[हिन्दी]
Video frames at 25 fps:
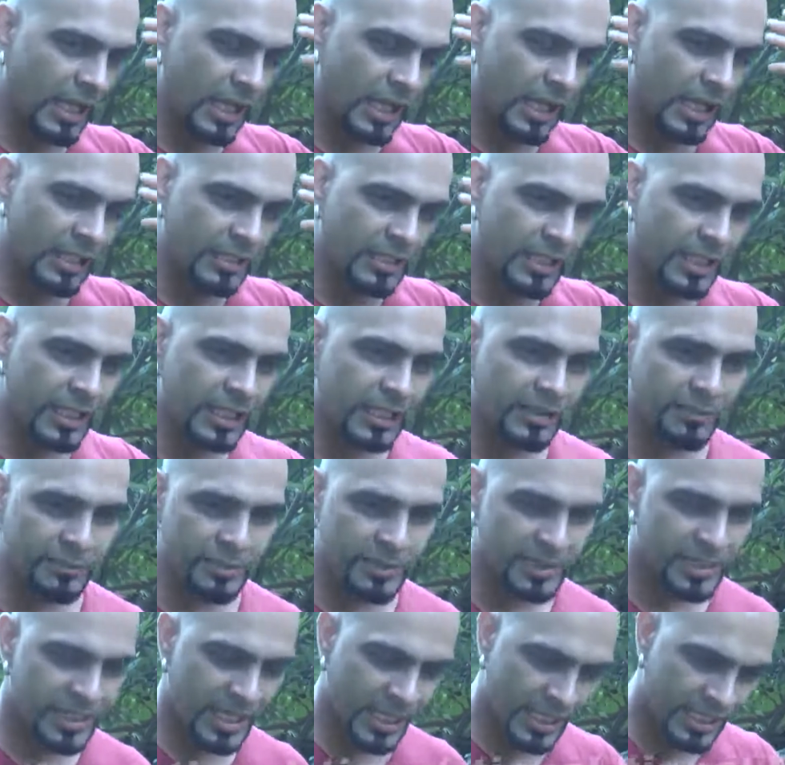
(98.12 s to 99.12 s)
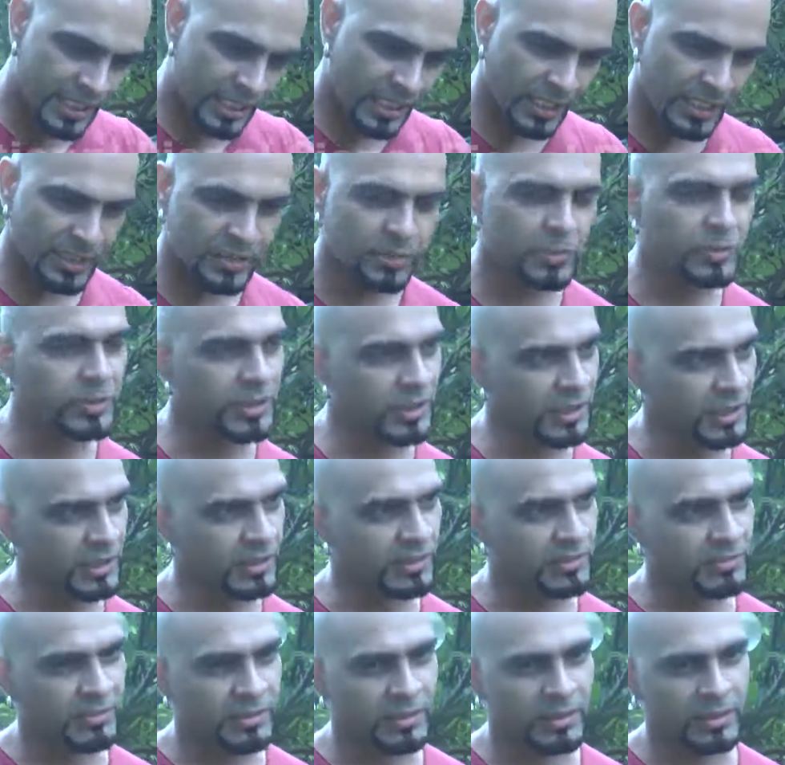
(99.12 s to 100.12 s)
अंदर एक पर्सनैलिटी अलग होती थी
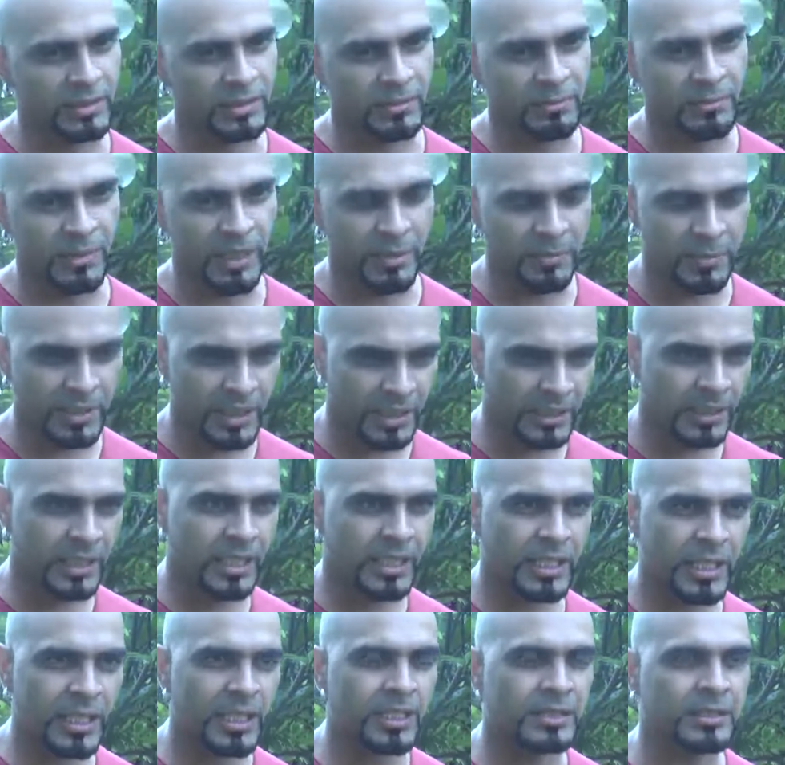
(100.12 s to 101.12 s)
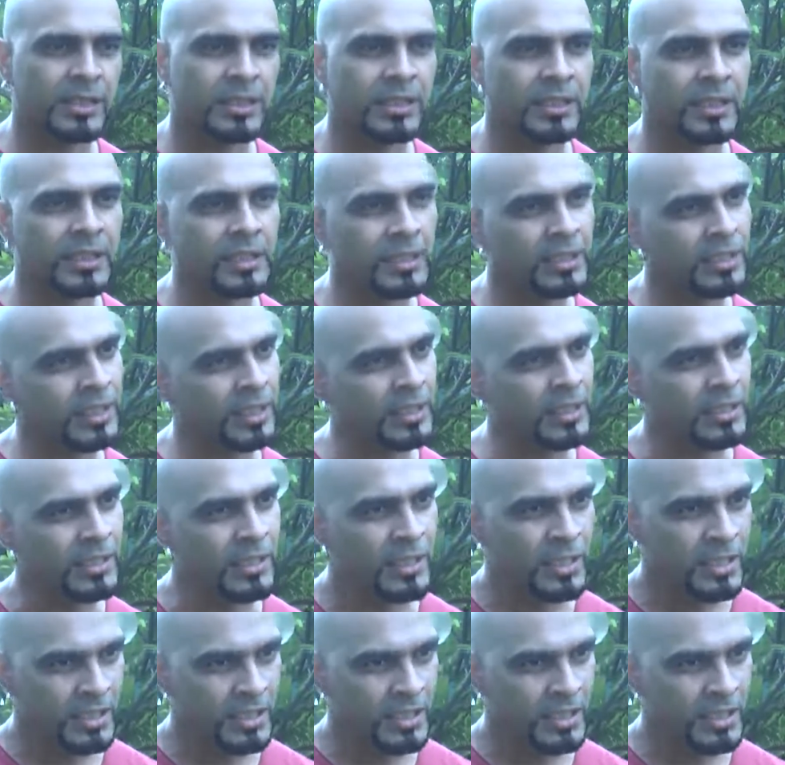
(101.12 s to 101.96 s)
आ, मैं अपने अंदर ये रखता था कि नहीं